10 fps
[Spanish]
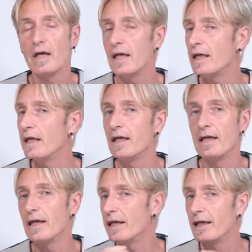
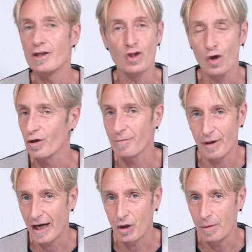Y yo no
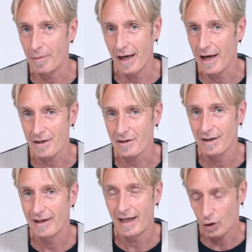voy a comer
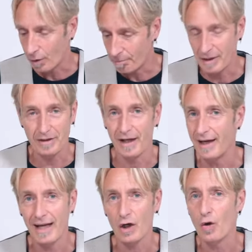el
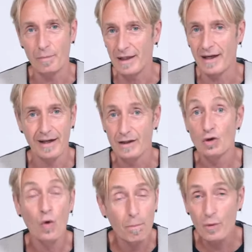convite, la comida.
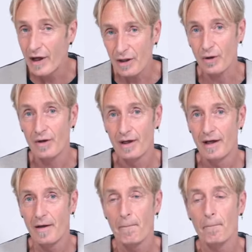No puedo
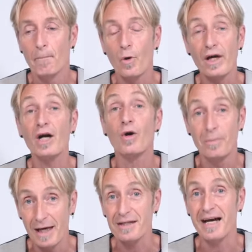voy a
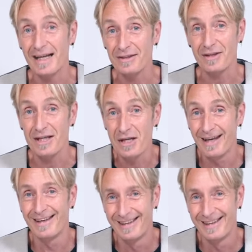comer antes